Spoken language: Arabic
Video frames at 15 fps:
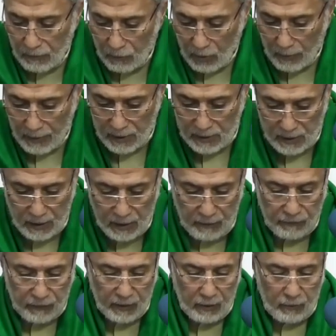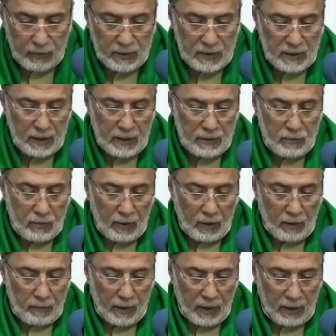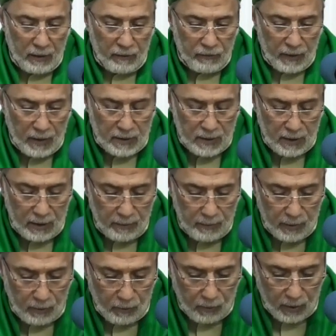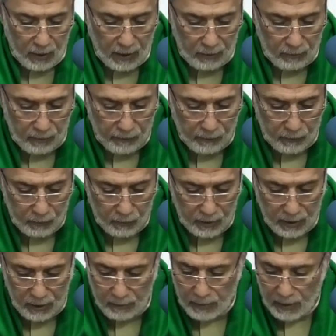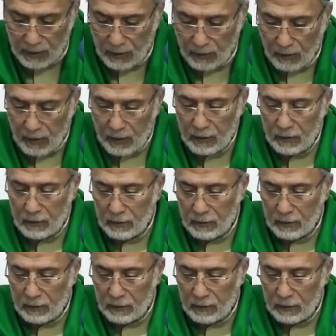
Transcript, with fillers: وما زلنا في النوع السادس والأربعين في أساليب القرآن وفنونه البليغة